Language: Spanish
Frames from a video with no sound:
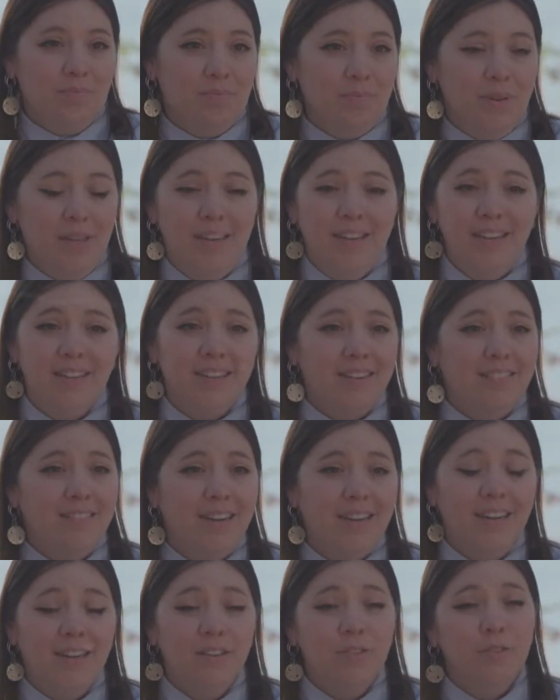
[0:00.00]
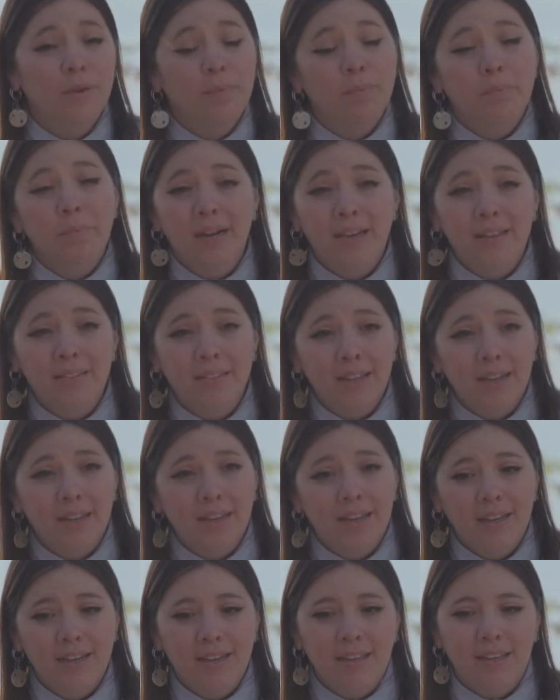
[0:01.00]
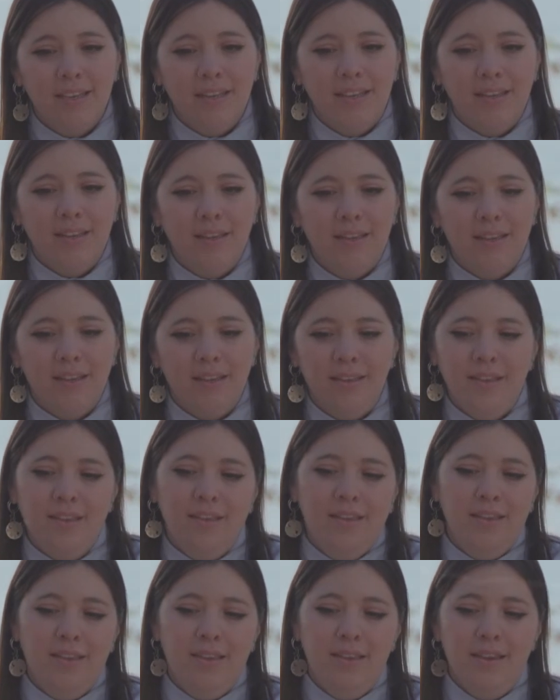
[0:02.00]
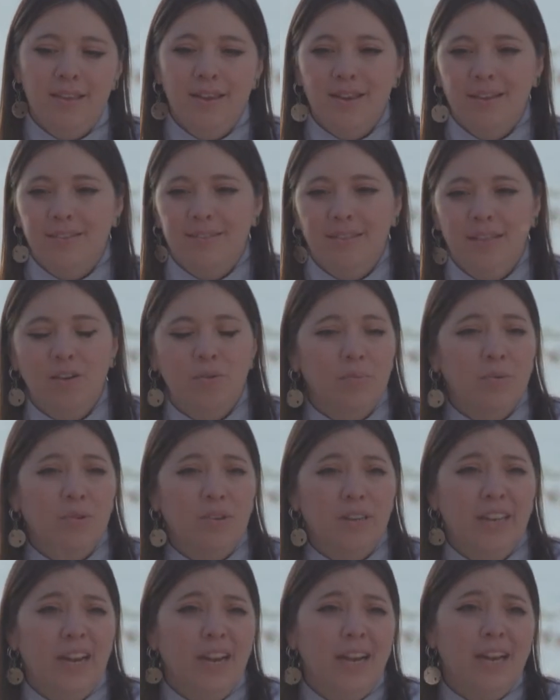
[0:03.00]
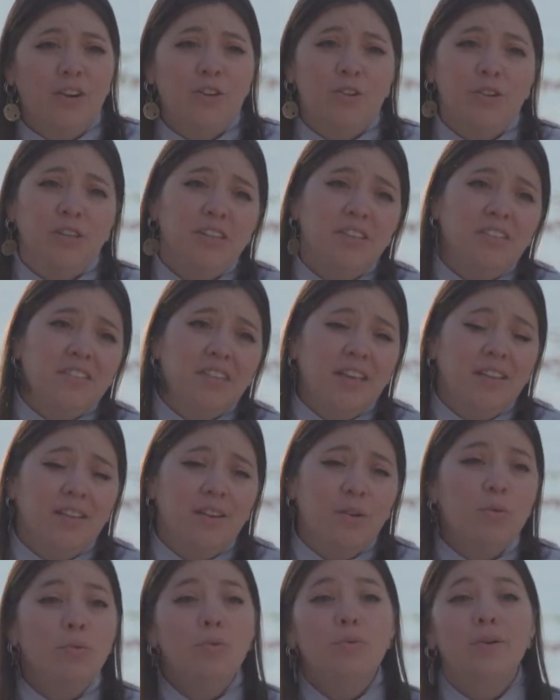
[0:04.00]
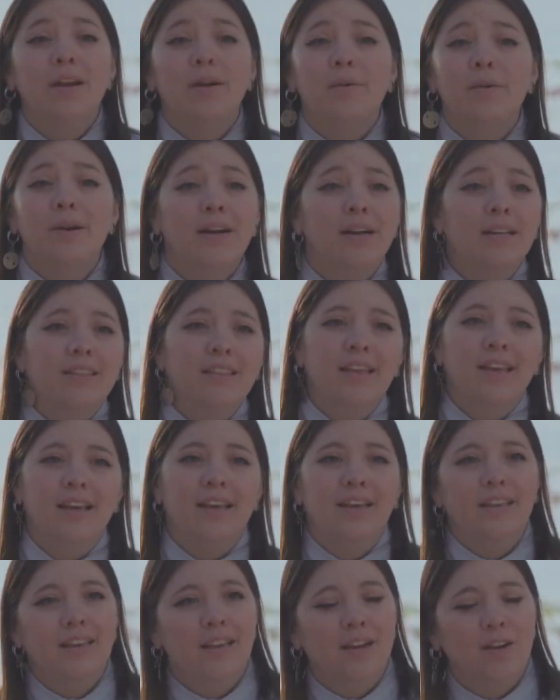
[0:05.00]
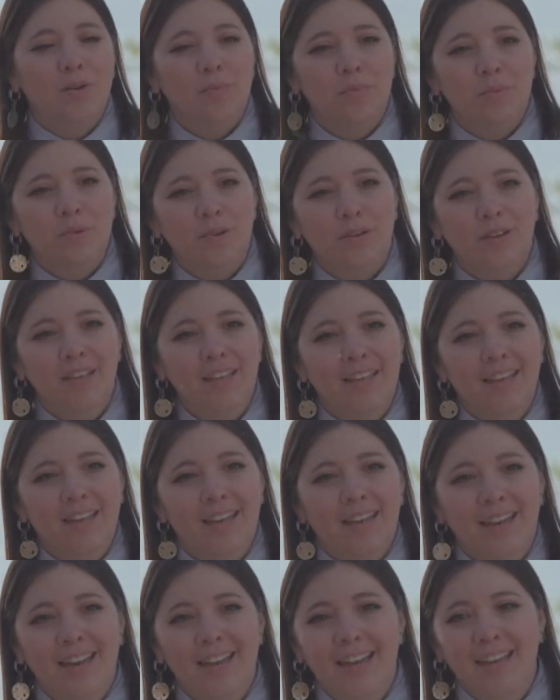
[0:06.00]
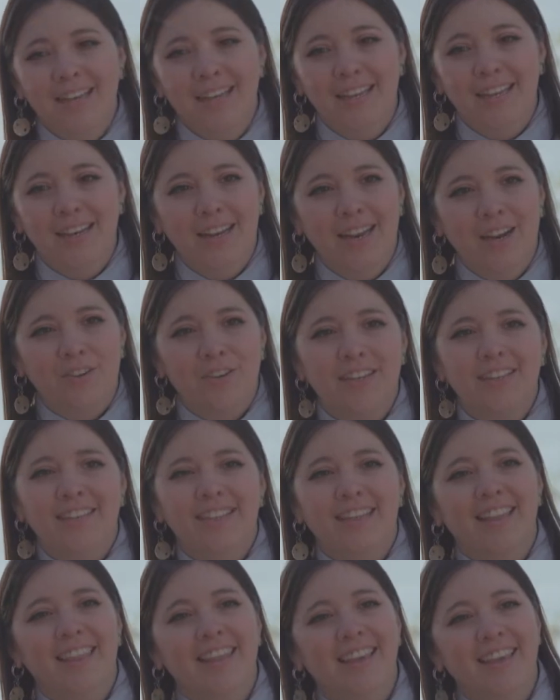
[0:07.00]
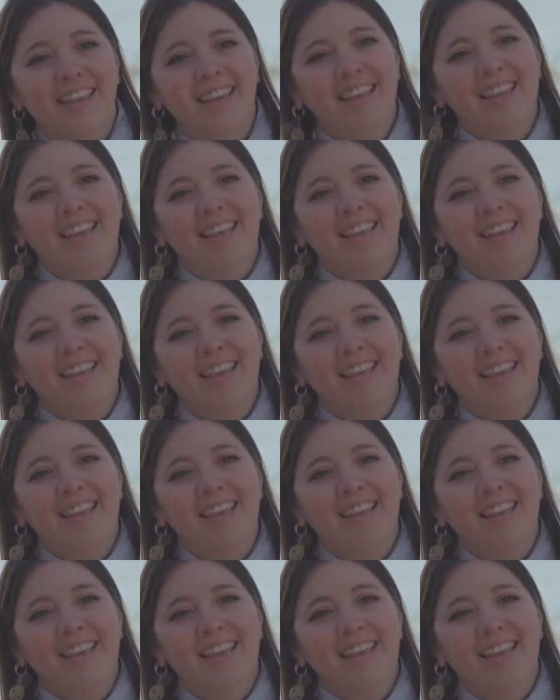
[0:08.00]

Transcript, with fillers: venía trabajando en banda eh, y, era así como, era la corista de una banda, era como eh, la, corista de,